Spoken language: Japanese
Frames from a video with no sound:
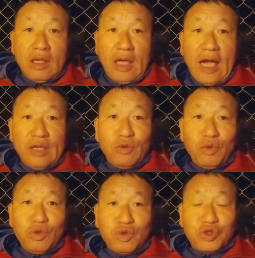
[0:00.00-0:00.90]
あいおい
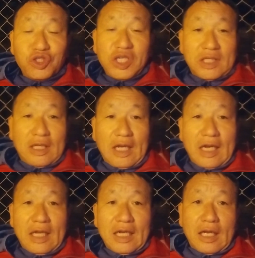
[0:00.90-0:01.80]
の寿司屋ってあれ
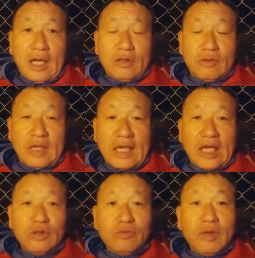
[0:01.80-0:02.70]
かなあの
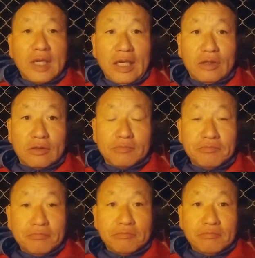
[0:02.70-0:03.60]
崖の上カレーの
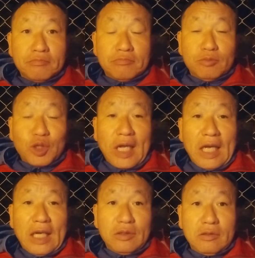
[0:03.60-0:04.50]
向か
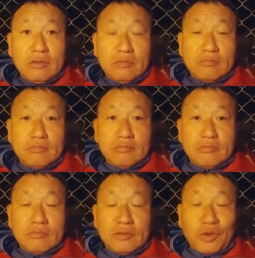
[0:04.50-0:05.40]
いの
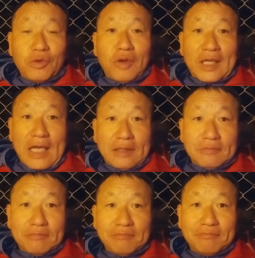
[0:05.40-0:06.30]
ところかな
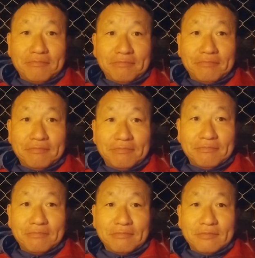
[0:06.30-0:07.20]

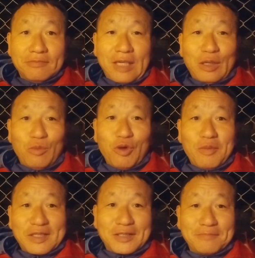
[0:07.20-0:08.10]
だと思い
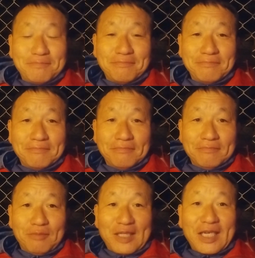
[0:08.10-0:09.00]
ます
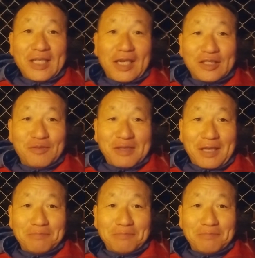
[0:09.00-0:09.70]
間違ったらすいません